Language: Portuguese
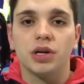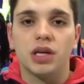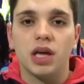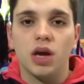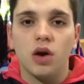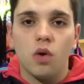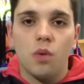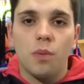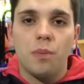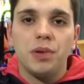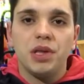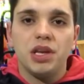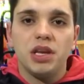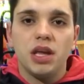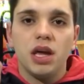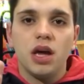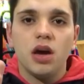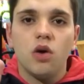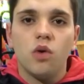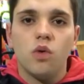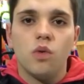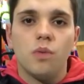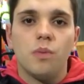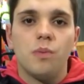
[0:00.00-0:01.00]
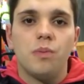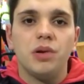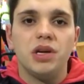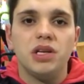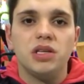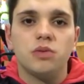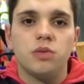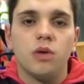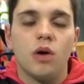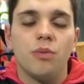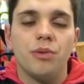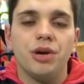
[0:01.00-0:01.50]
porque o
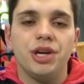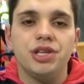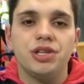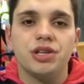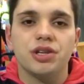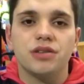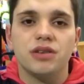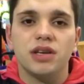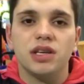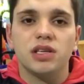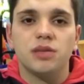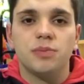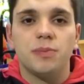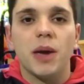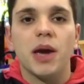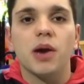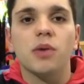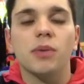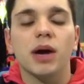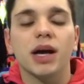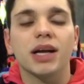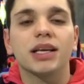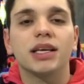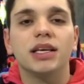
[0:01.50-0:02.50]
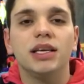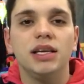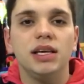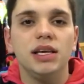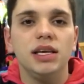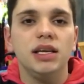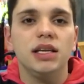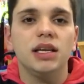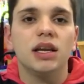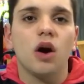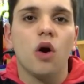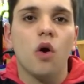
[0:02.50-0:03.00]
pneu, principalmente às vezes pega uma
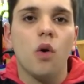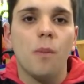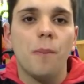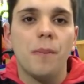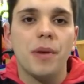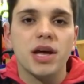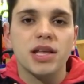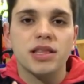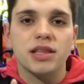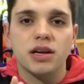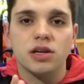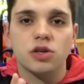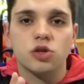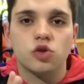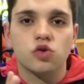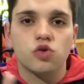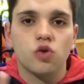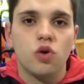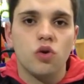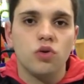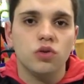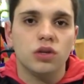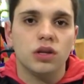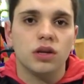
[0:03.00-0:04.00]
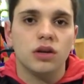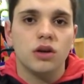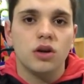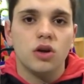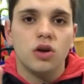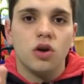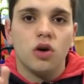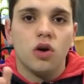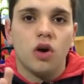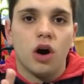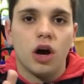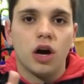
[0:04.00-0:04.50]
quina ou pedra
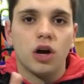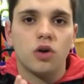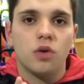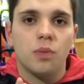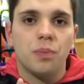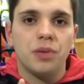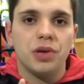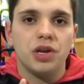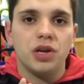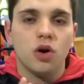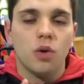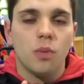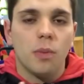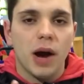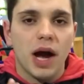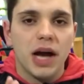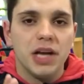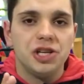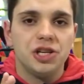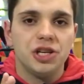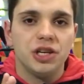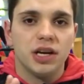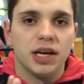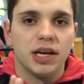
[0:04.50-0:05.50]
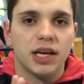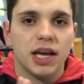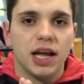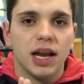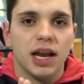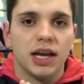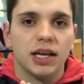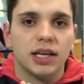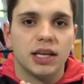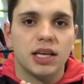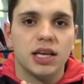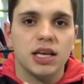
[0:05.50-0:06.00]
solta, a hora que o pneu bate
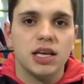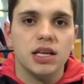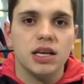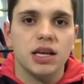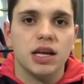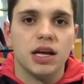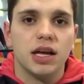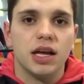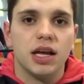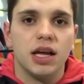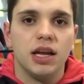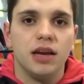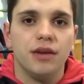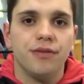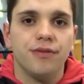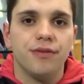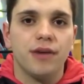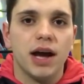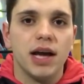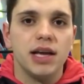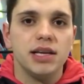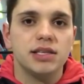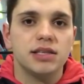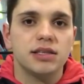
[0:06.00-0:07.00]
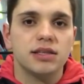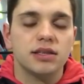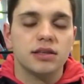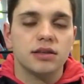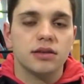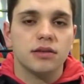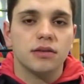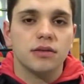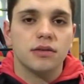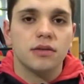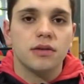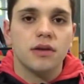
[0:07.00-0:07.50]
naquela quina, ele
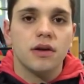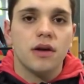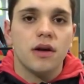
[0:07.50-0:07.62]
faz